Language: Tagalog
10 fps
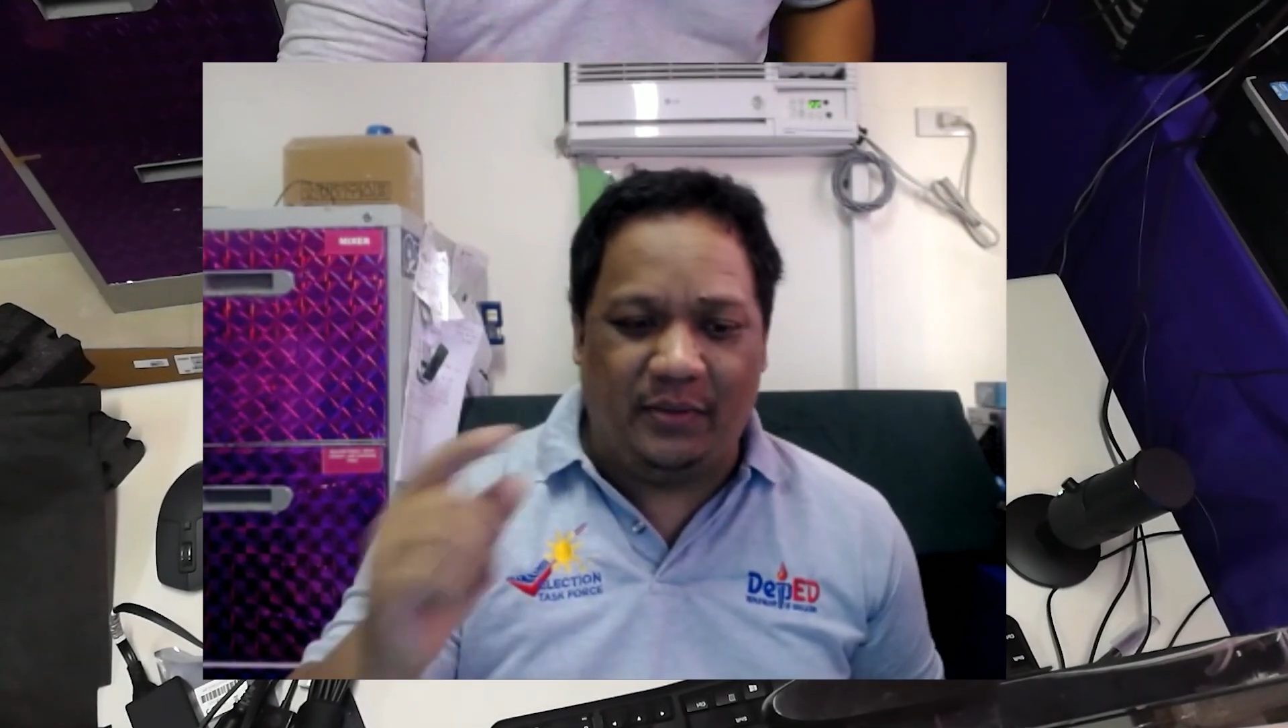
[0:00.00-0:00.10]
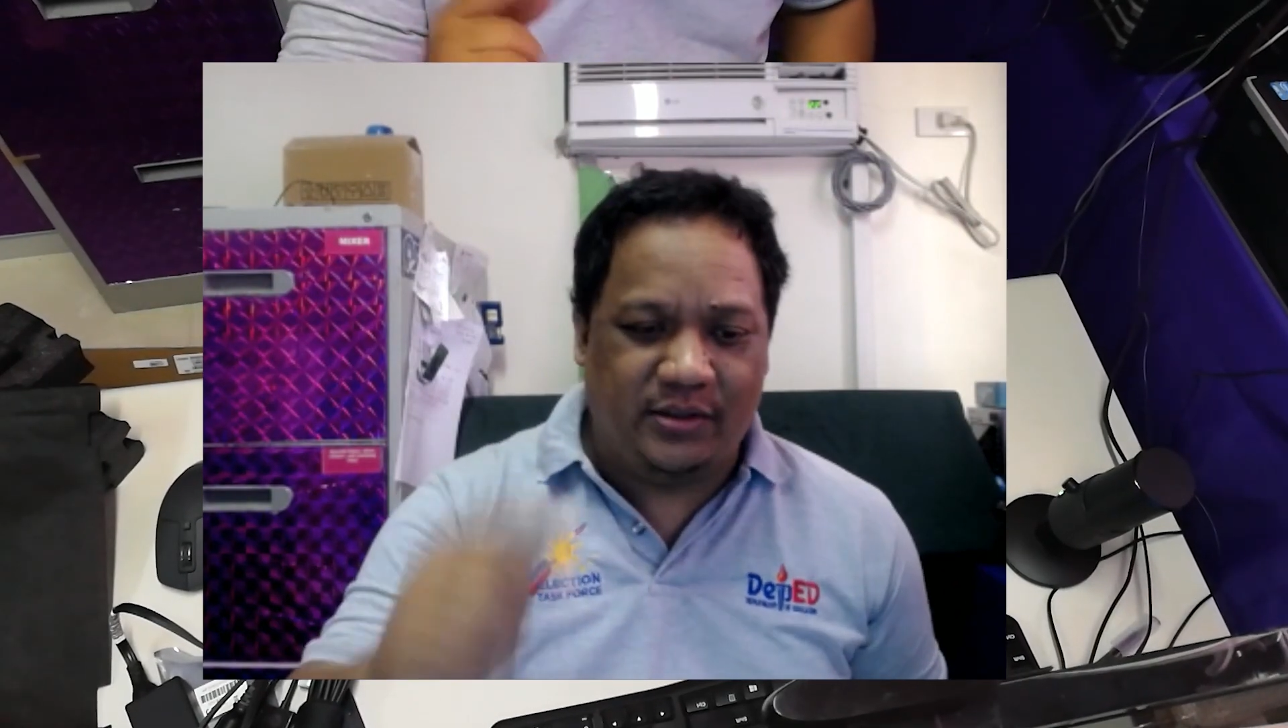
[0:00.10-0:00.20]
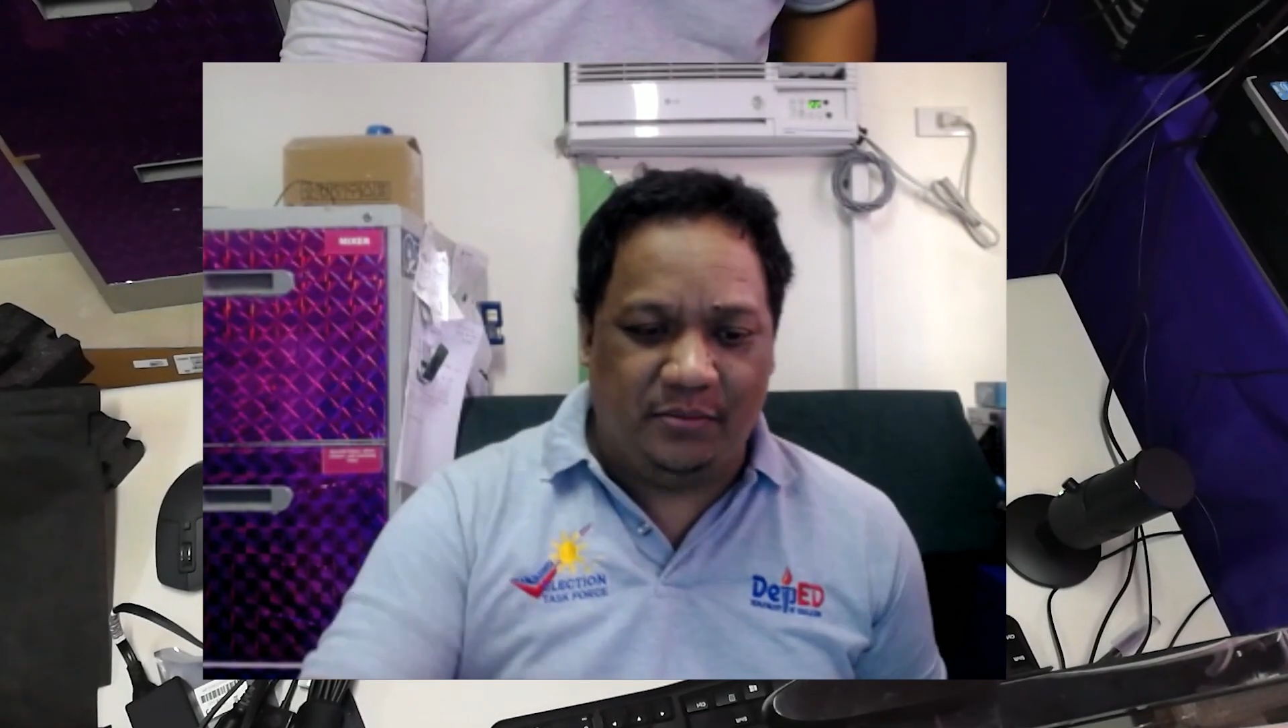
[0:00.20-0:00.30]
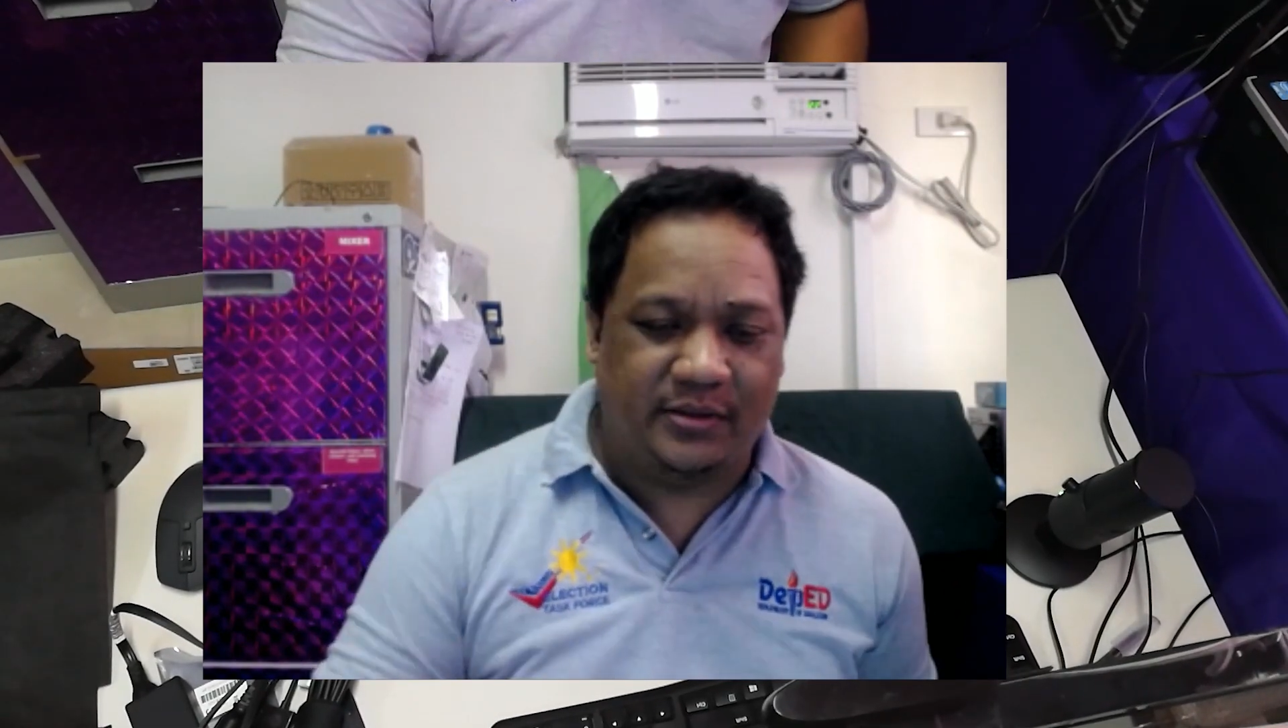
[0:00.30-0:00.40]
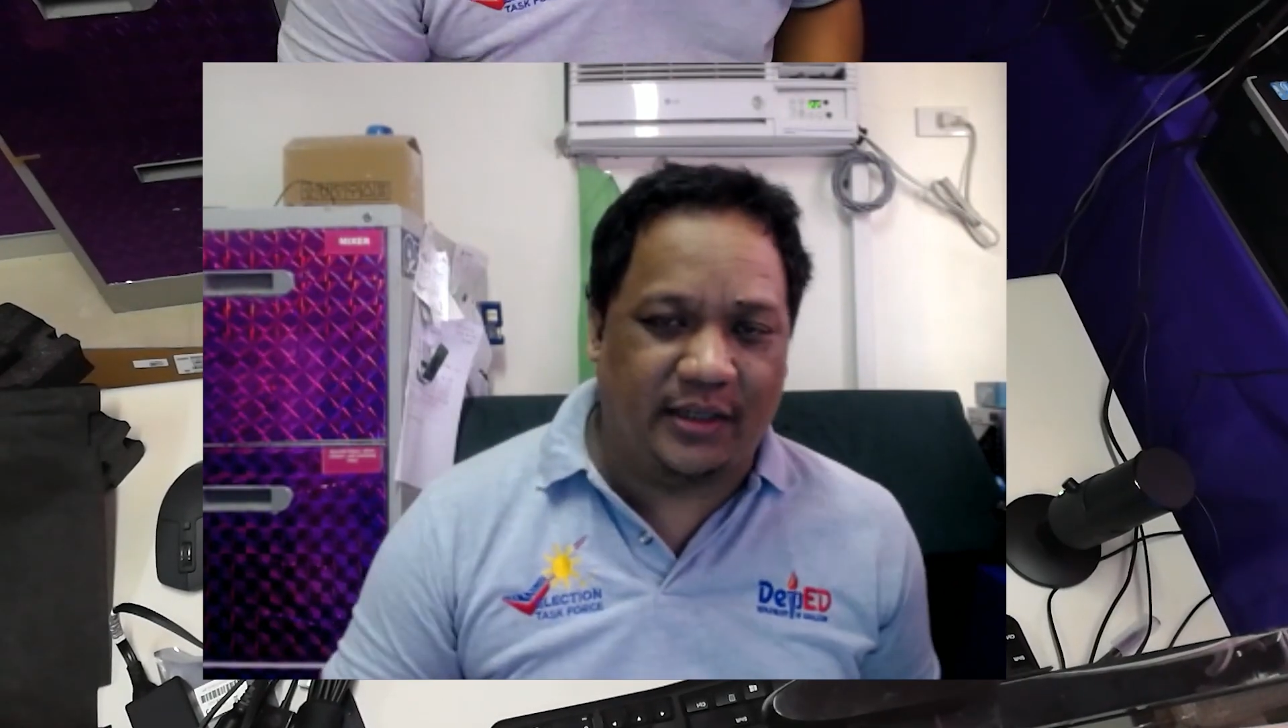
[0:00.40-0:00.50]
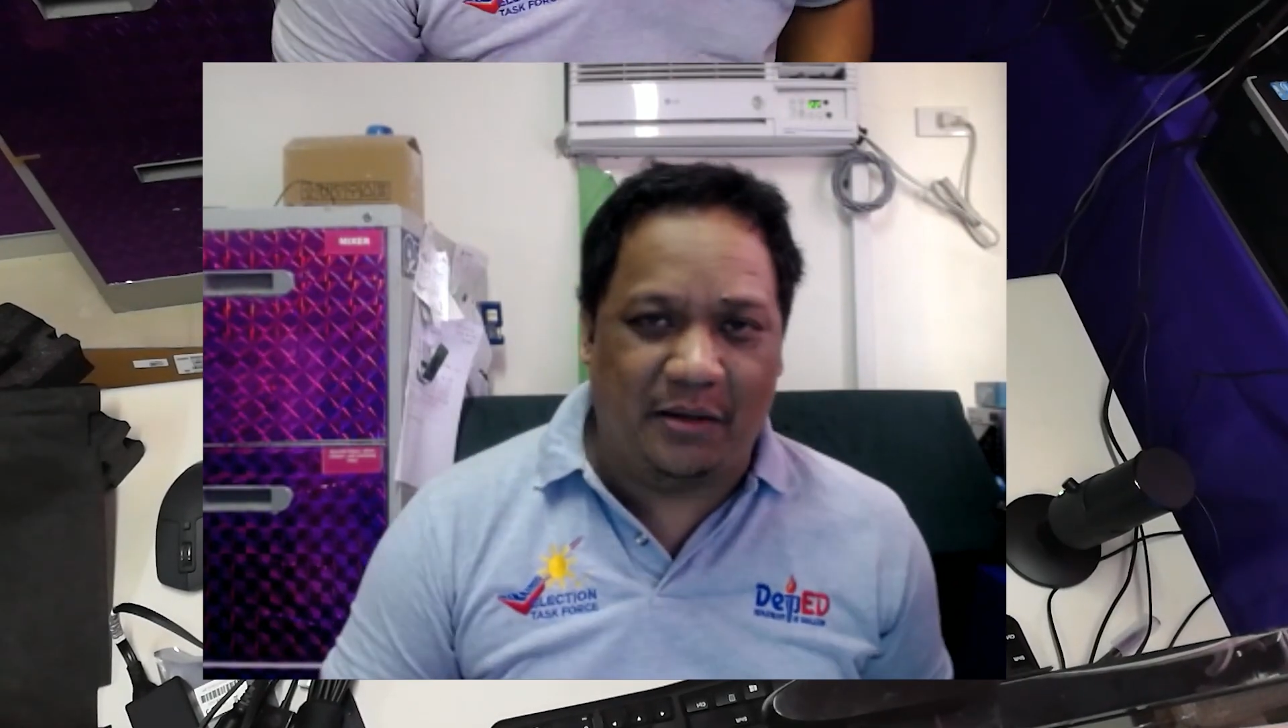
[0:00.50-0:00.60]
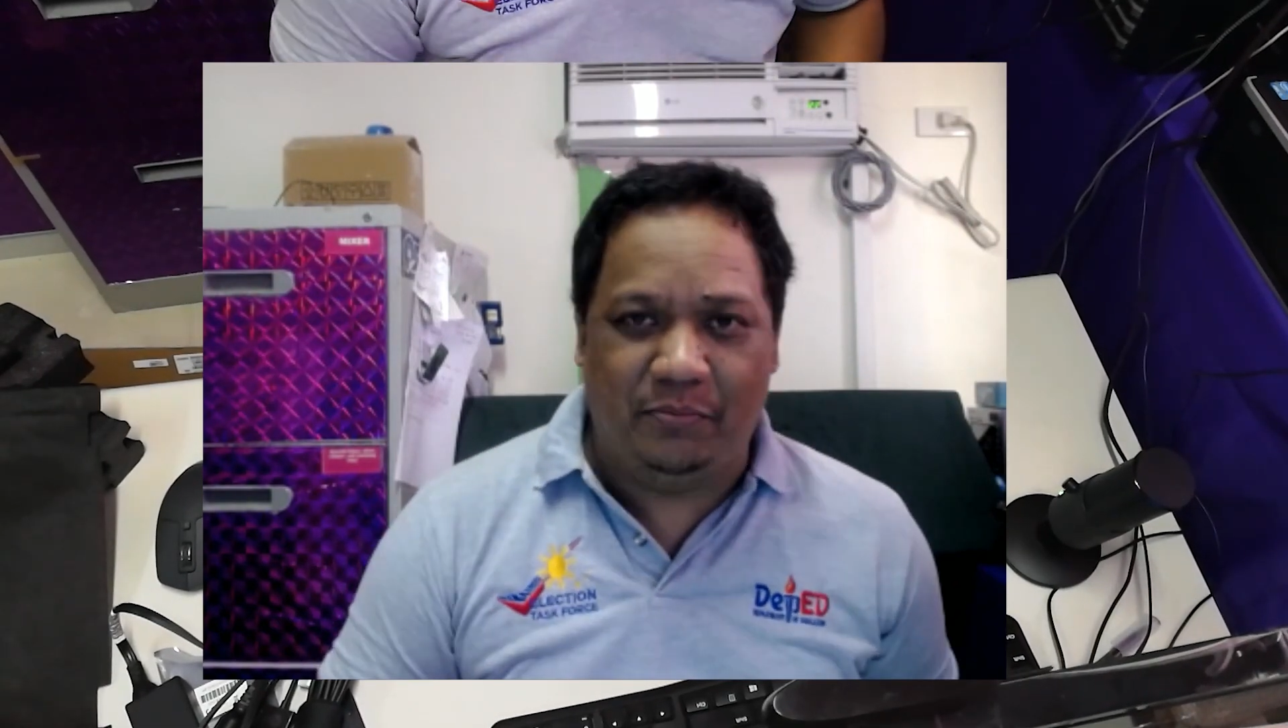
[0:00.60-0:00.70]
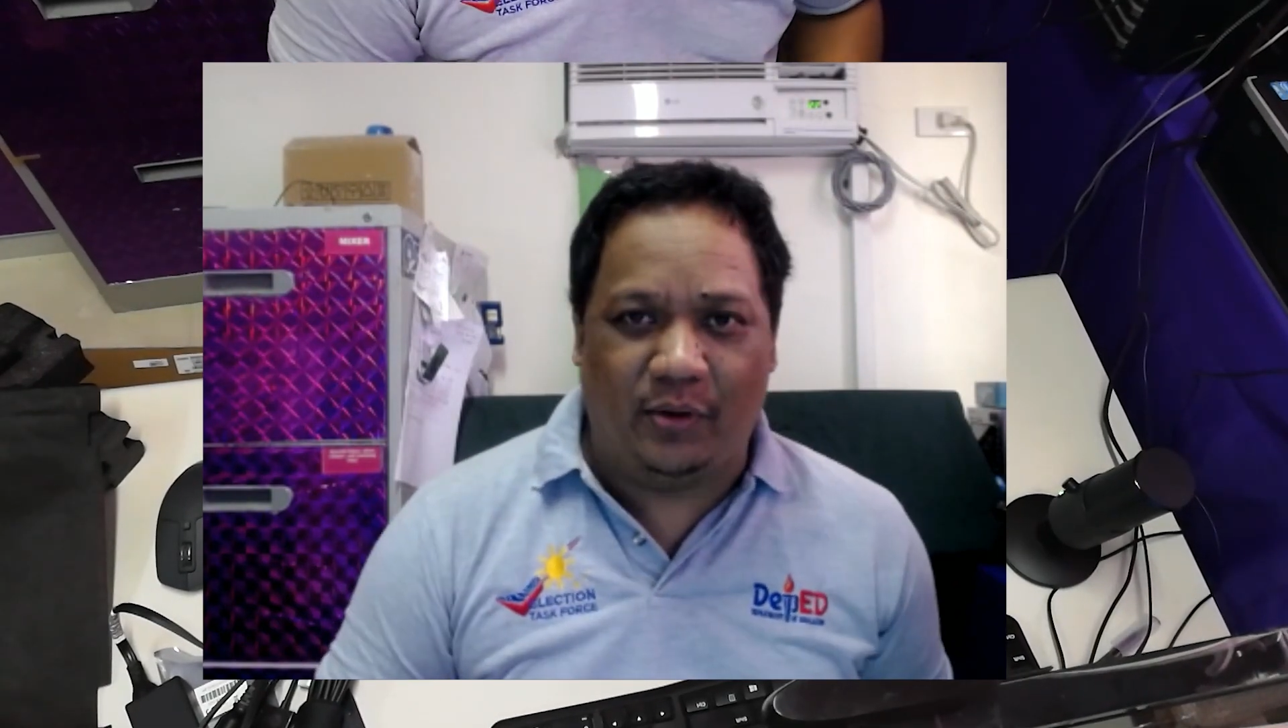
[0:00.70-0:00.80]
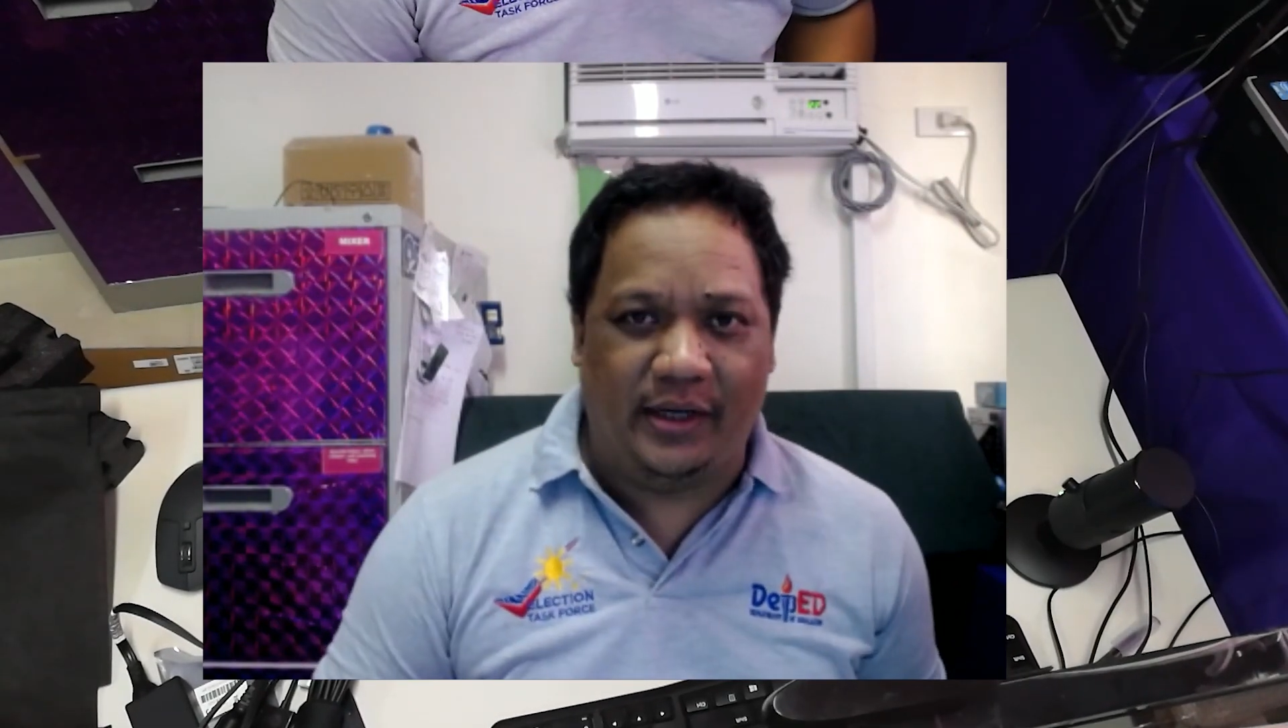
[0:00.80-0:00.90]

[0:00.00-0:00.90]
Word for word: mag-subscribe po